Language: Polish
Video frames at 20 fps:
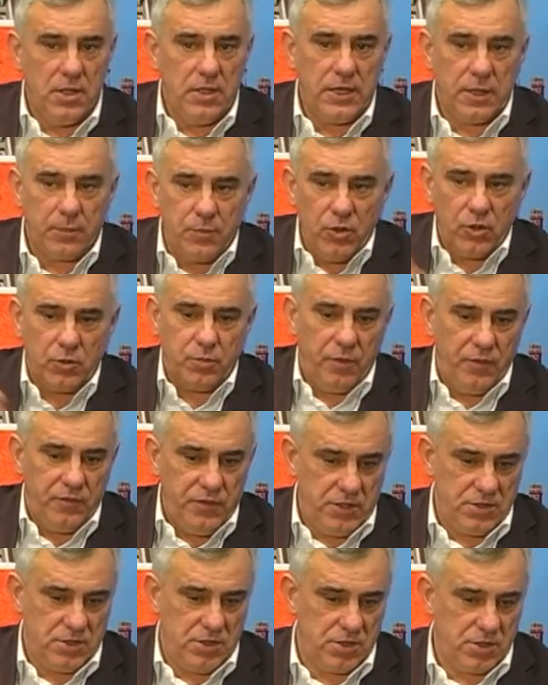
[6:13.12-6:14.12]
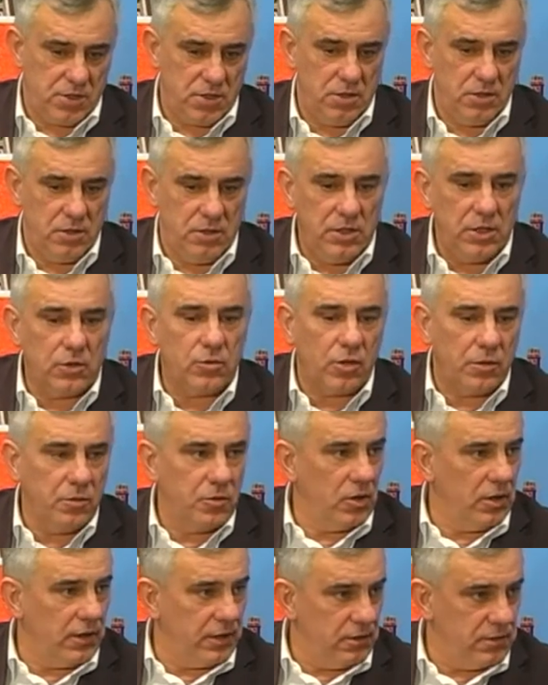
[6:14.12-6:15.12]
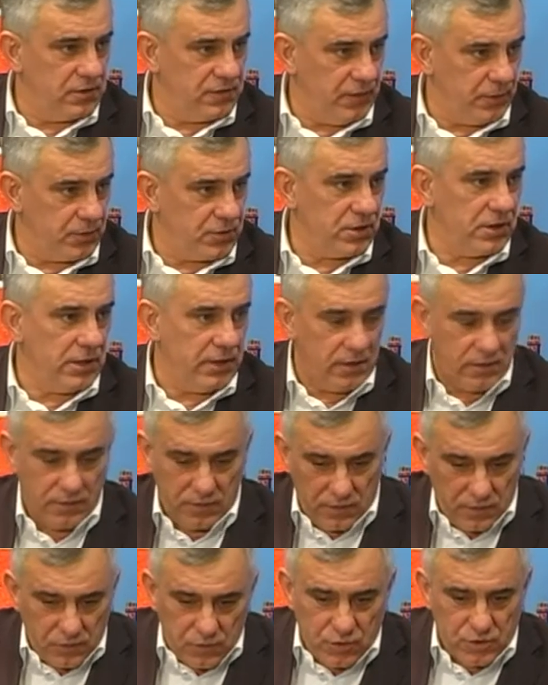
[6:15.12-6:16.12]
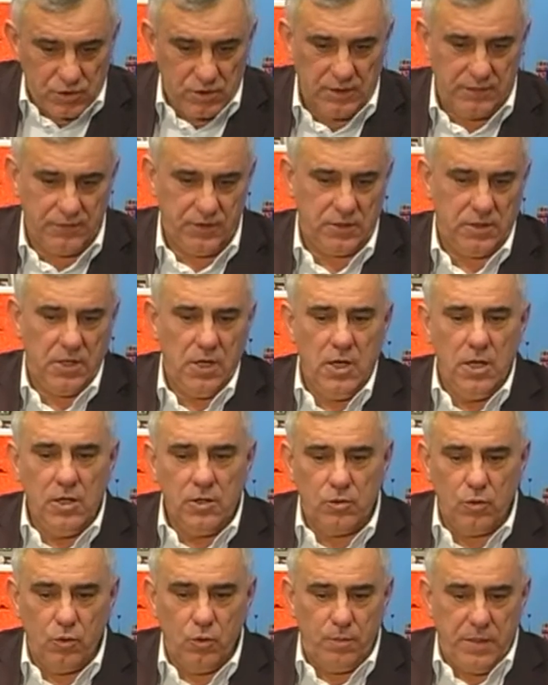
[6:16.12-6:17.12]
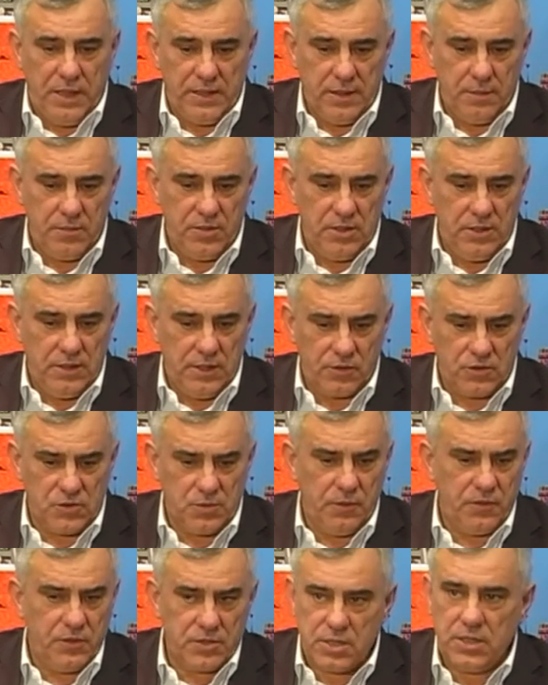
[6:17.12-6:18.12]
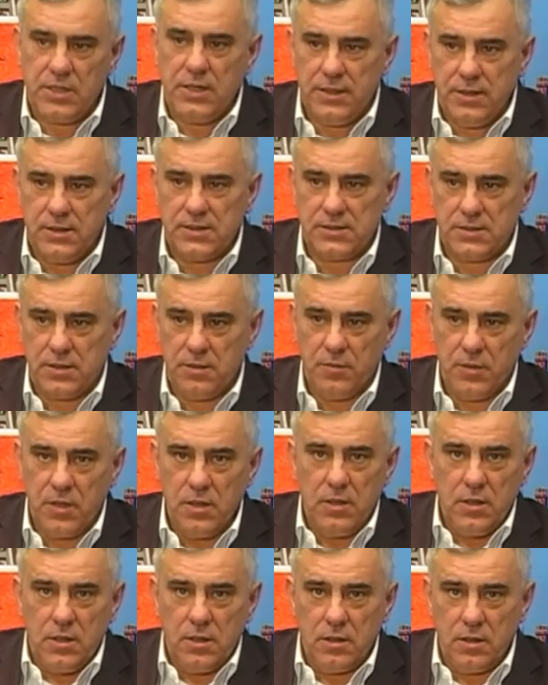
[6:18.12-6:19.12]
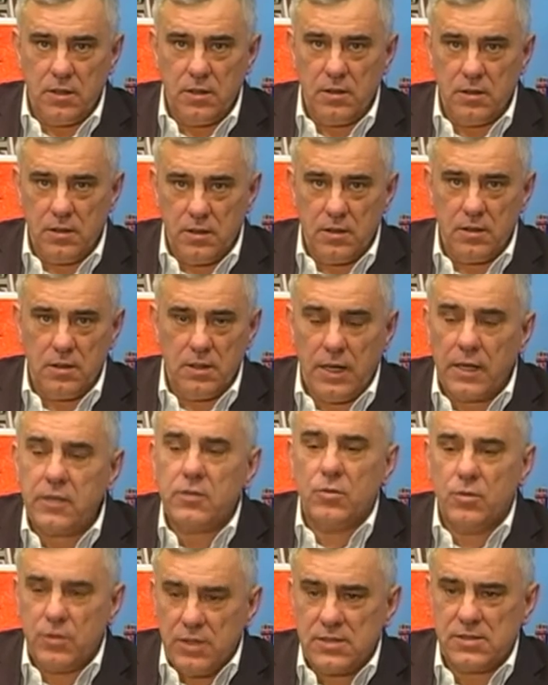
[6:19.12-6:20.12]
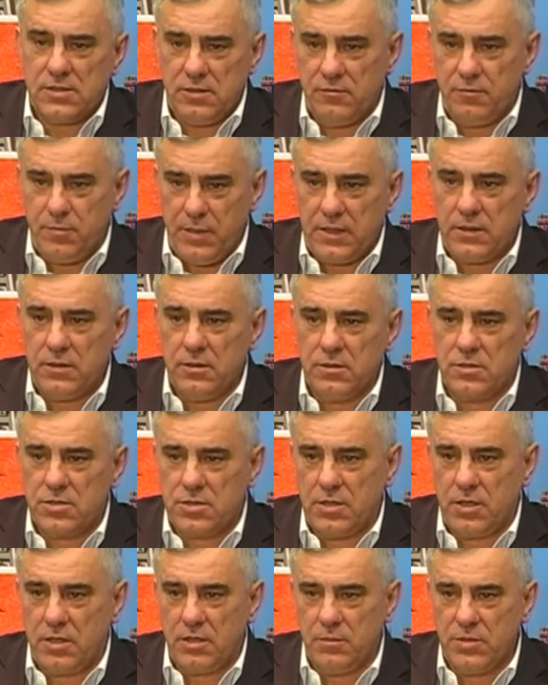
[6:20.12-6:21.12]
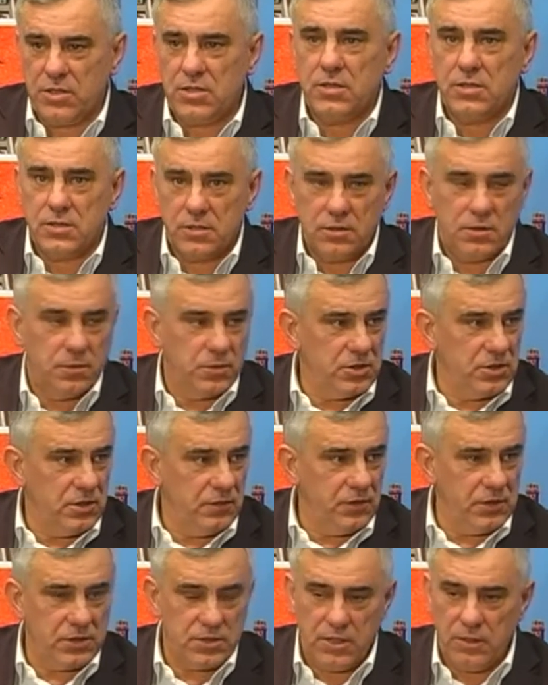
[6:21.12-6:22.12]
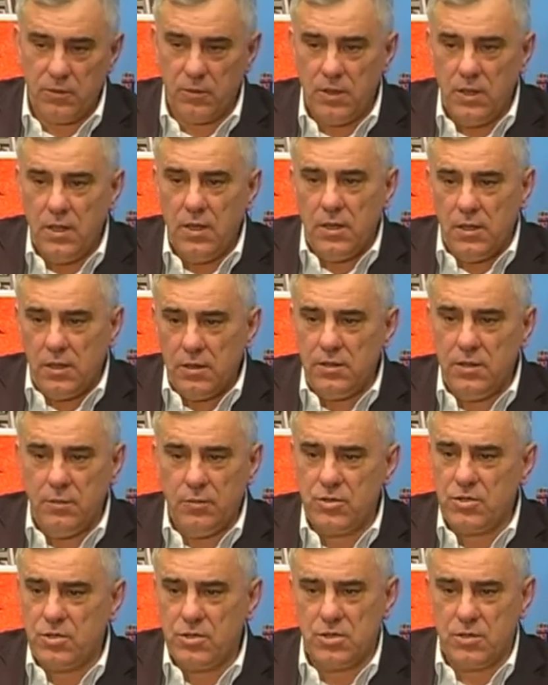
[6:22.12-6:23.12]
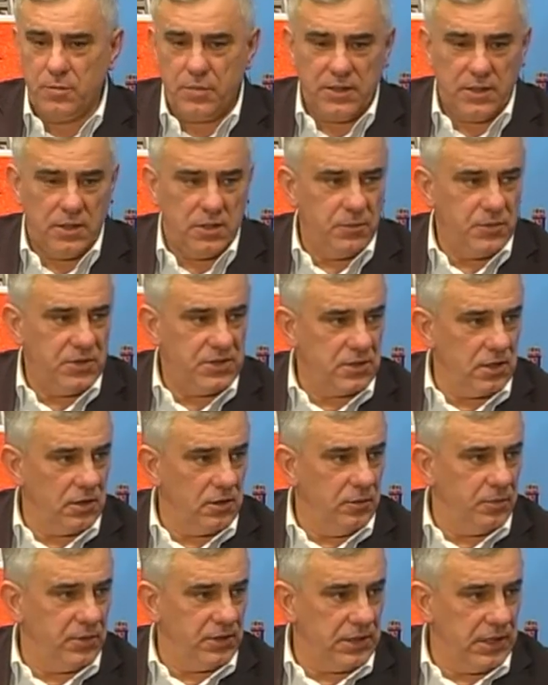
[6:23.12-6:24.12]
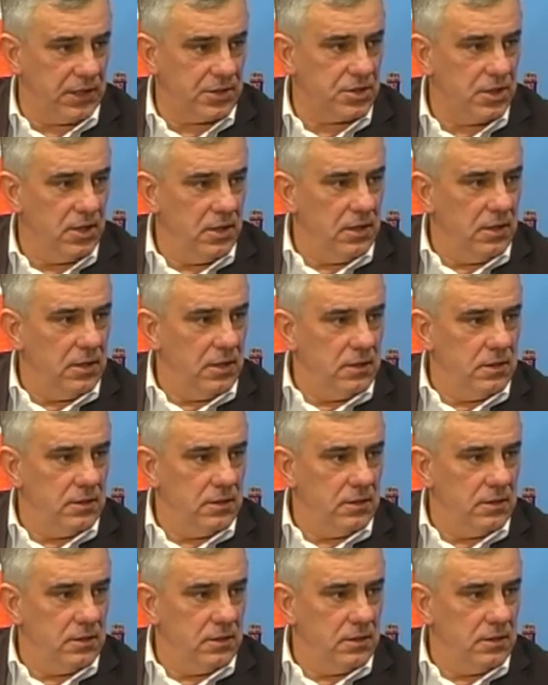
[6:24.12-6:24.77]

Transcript: jakby odpowiedzieć y, niektórym kolegom z Wałbrzycha, którzy nawet tu u pana byli na rozmowie, że ja jestem, Artur, jestem w partii od czterech miesięcy. Gdybyś nie wiedział, nie musi się pana Lipińskiego pytać. Pan po co